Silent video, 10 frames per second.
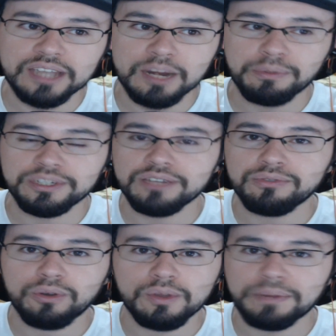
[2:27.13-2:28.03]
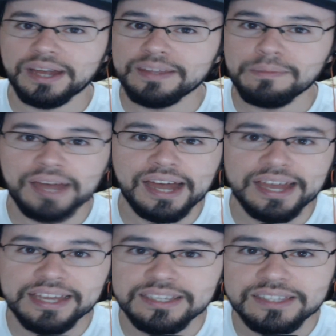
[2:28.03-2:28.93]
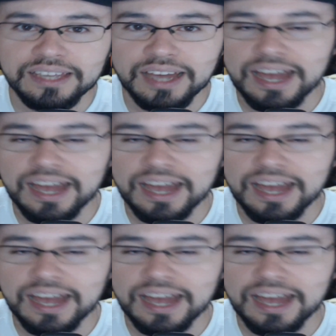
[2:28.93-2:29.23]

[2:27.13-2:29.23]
que ele podia evoluir para animais, né?